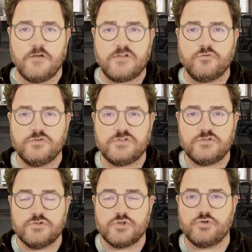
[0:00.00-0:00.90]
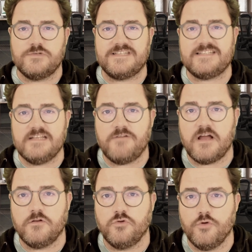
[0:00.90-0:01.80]
Salut à tous, je suis
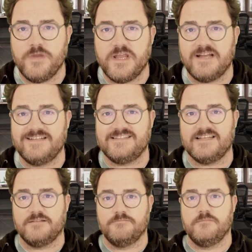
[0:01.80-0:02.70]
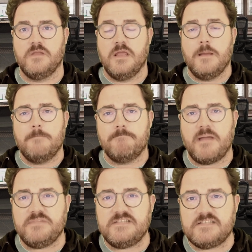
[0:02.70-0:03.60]
Sylvain de BLC.
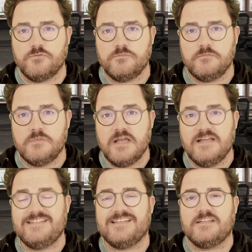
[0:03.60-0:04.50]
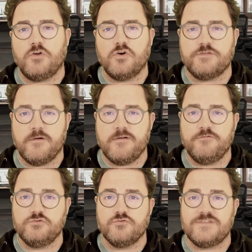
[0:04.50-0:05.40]
Ma mission, c'est transformer
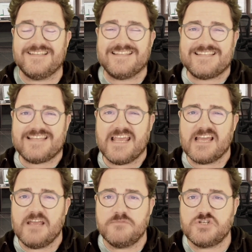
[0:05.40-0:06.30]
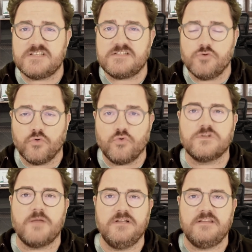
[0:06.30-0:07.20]
vos outils CRM, gestion,
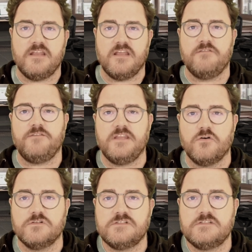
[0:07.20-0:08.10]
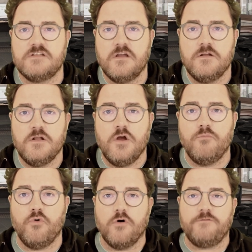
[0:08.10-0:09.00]
comptabilité et finance
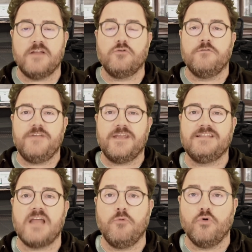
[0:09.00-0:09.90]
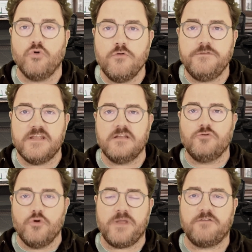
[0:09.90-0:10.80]
pour en faire de véritables leviers
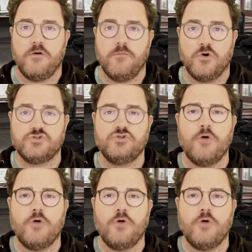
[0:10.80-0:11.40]
de performance.